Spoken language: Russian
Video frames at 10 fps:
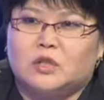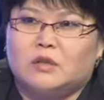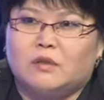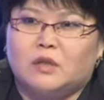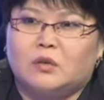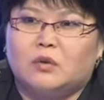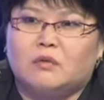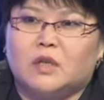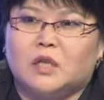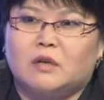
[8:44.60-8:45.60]
совет на
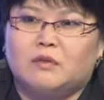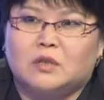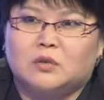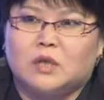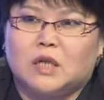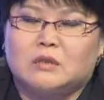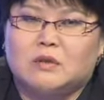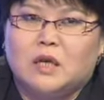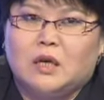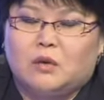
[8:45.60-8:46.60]
уровне глав государств,
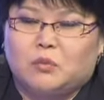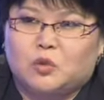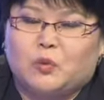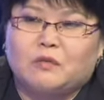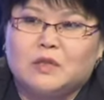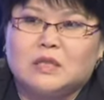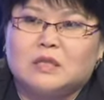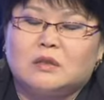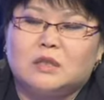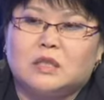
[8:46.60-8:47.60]

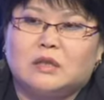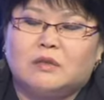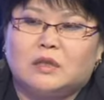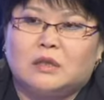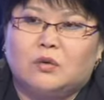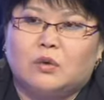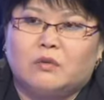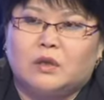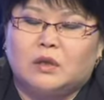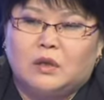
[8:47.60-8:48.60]
Межправительственный совет на
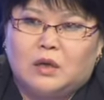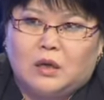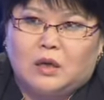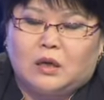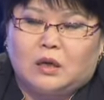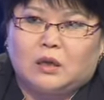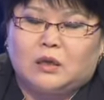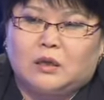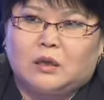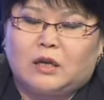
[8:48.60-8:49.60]
уровне а,
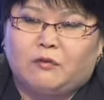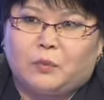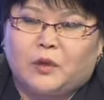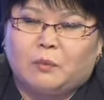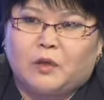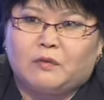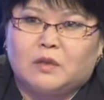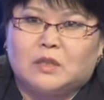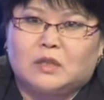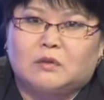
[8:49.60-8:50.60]
глав
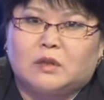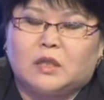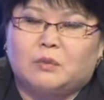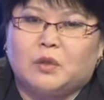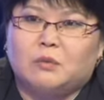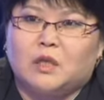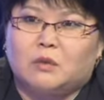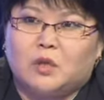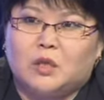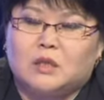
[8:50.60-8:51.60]
правительства, это
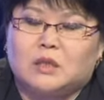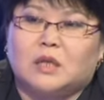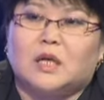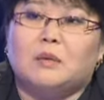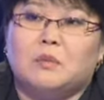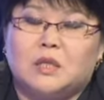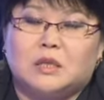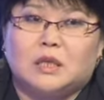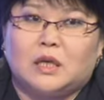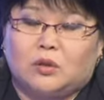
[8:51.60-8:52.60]
премьер-министры,
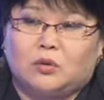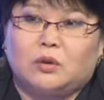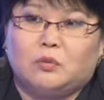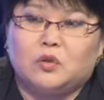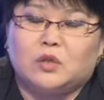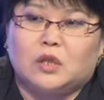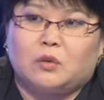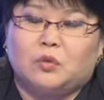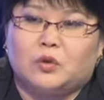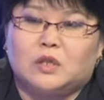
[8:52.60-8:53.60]
комиссия, которая будет
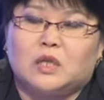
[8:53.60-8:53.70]
работать.